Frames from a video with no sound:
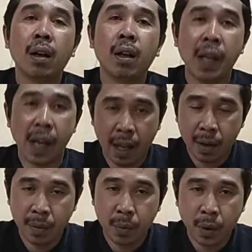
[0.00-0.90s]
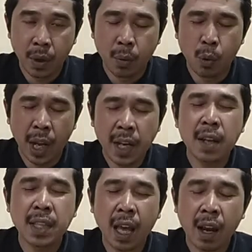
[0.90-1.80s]
Nah, mulai dari
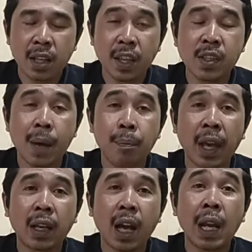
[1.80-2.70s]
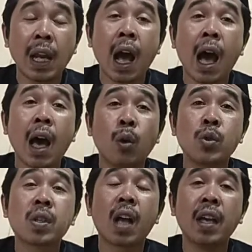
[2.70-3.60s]
sekarang saya sampaikan harus
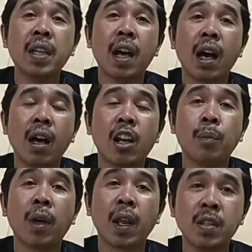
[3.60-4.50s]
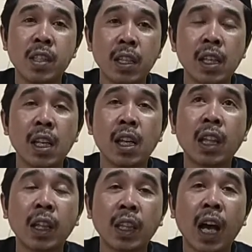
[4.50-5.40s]
kaya referensi
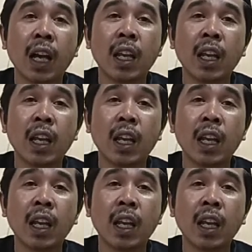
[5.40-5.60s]
tentang